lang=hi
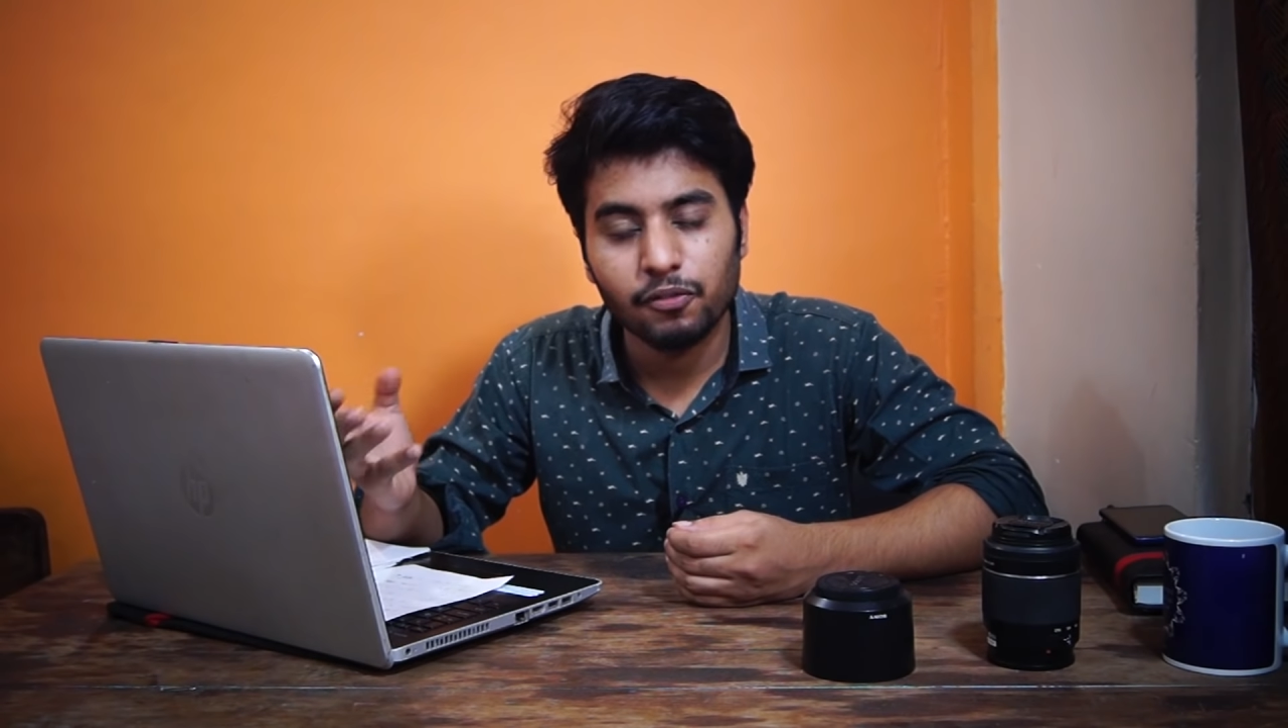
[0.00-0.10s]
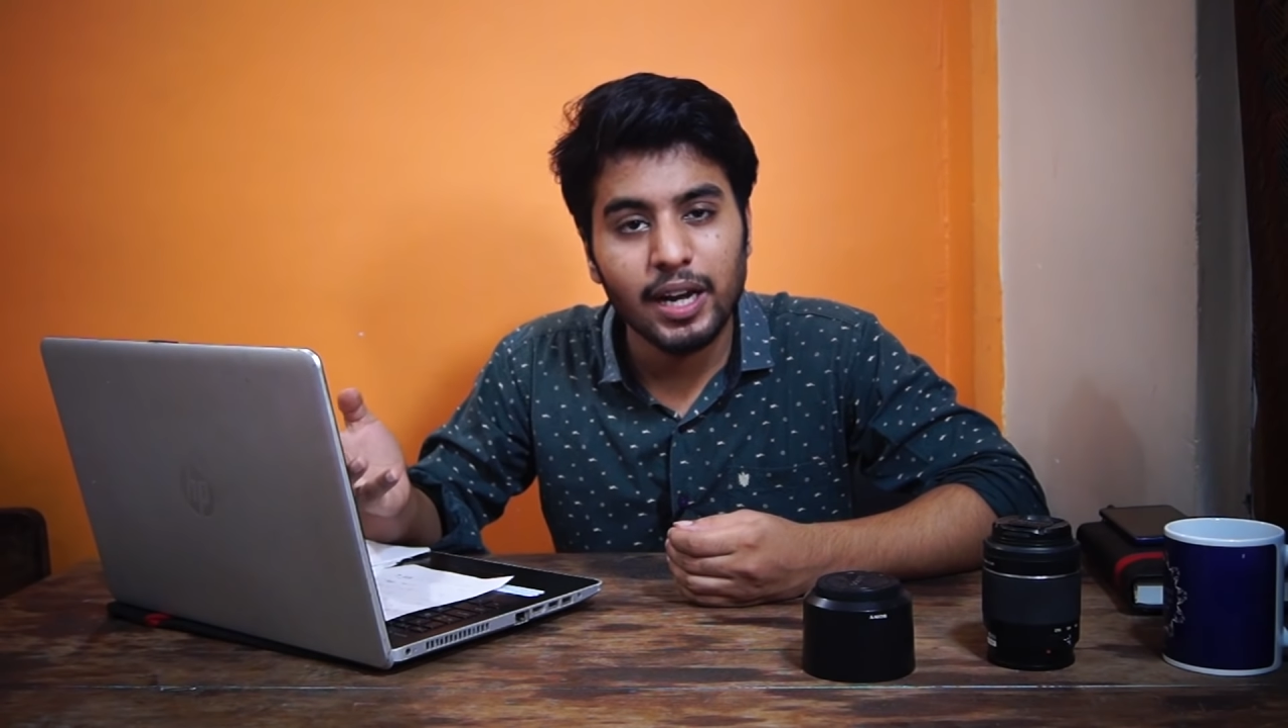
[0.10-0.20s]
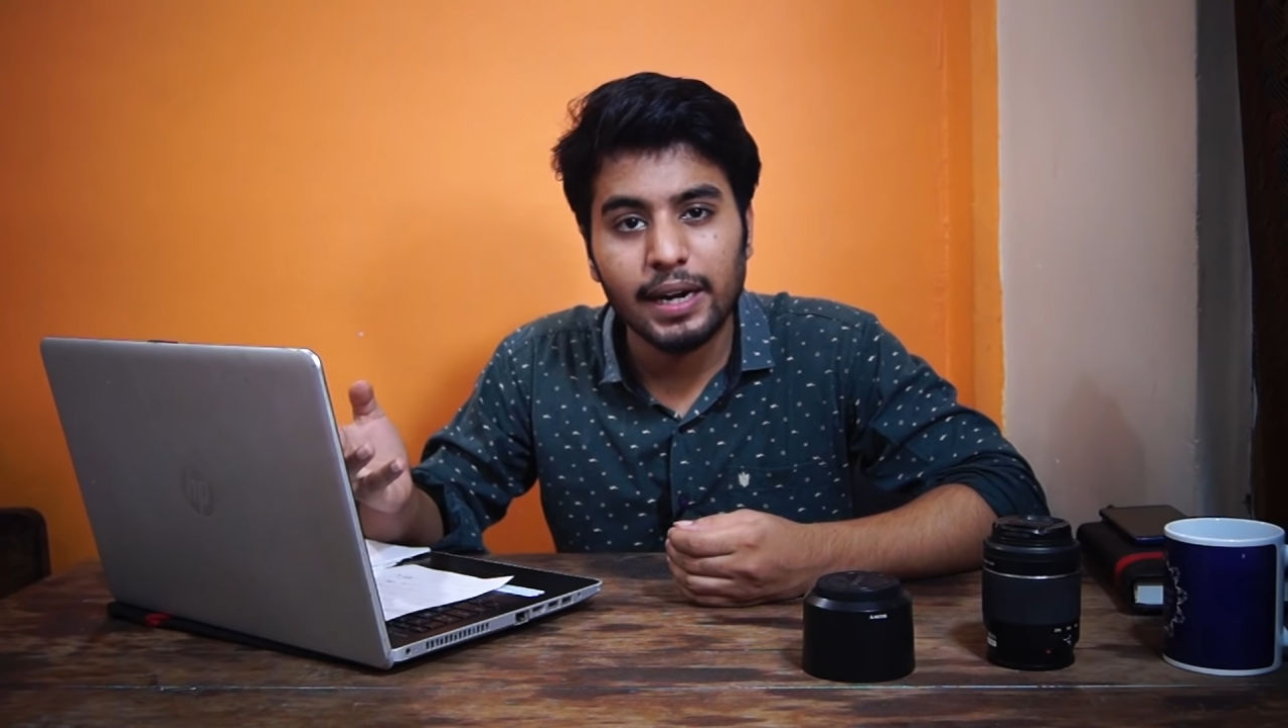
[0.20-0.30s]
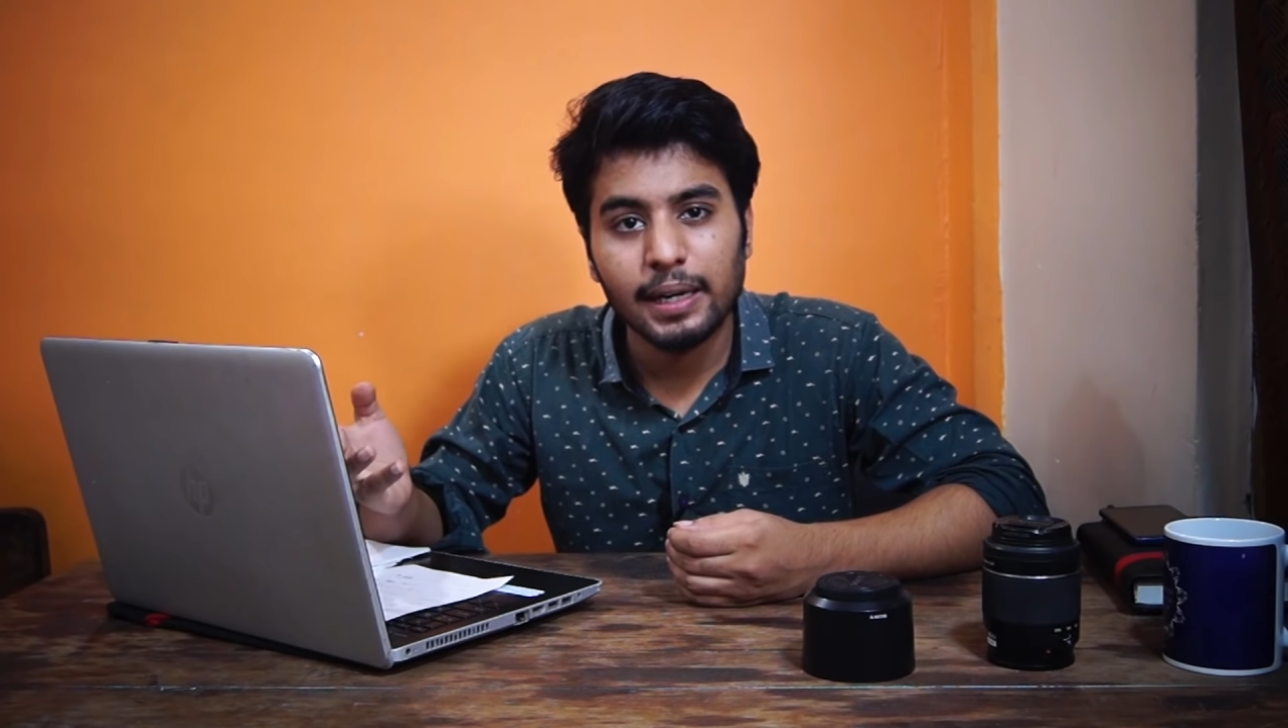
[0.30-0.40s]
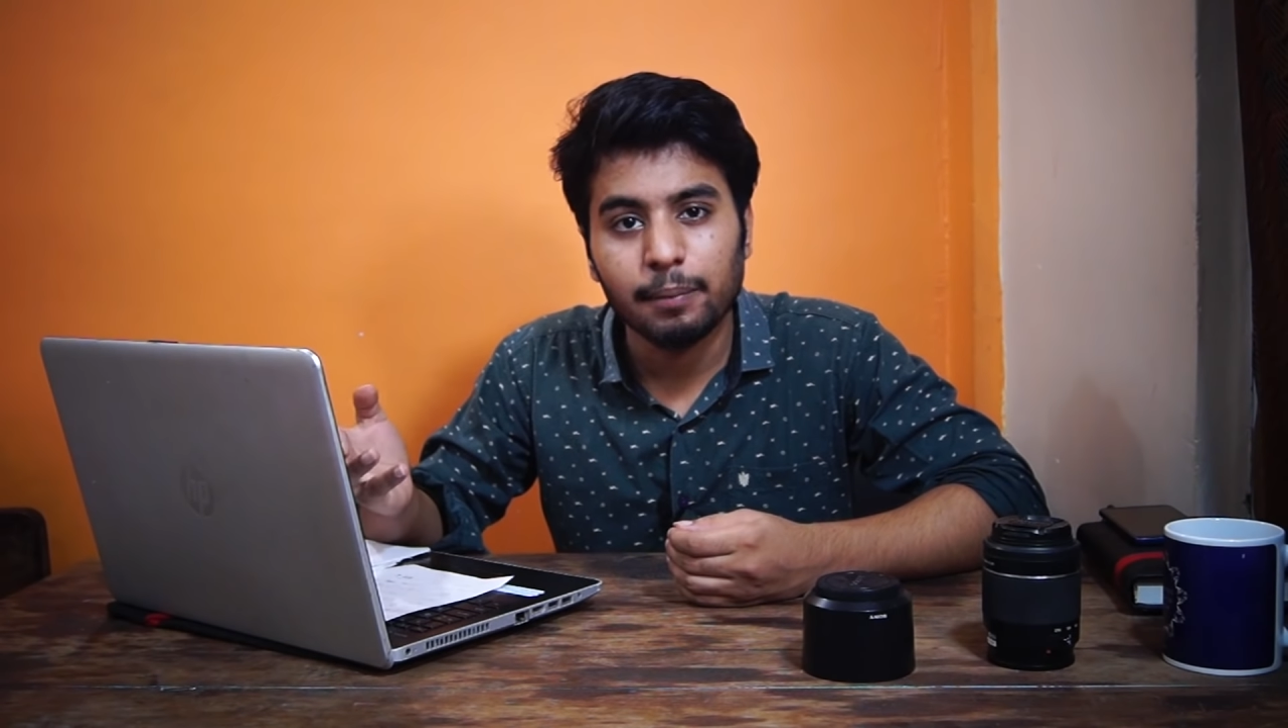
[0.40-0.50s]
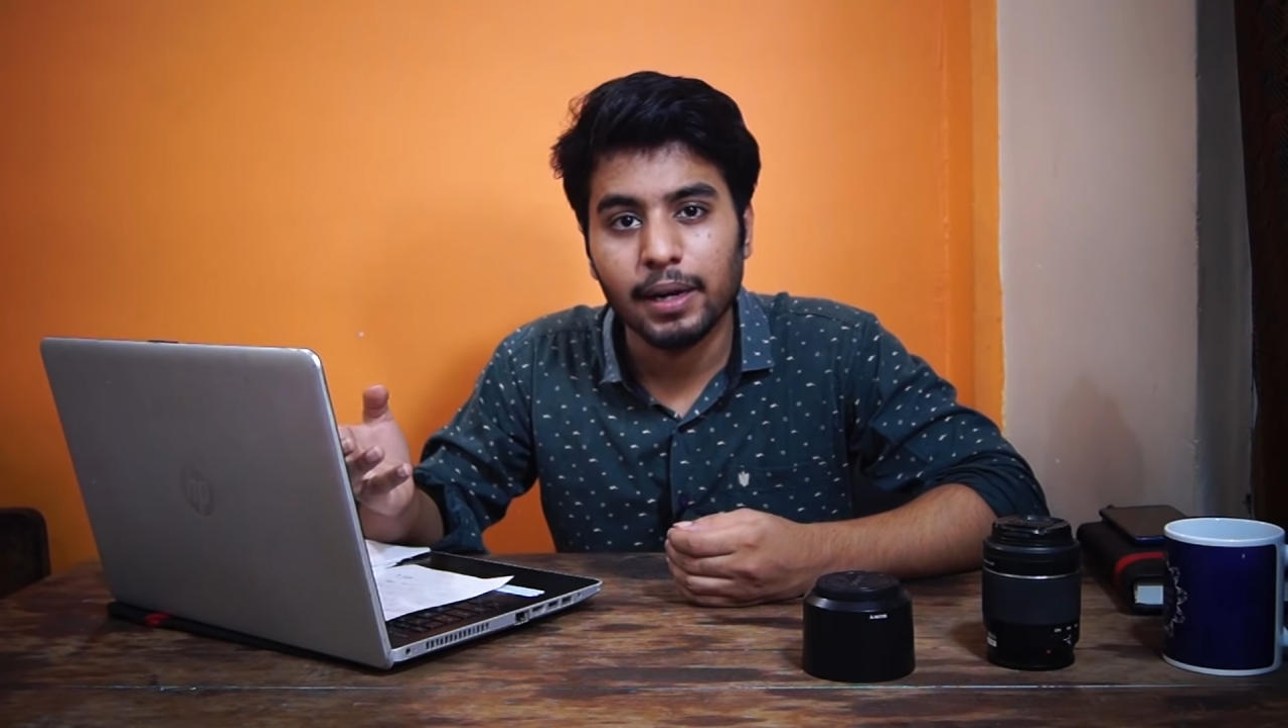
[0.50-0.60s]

वी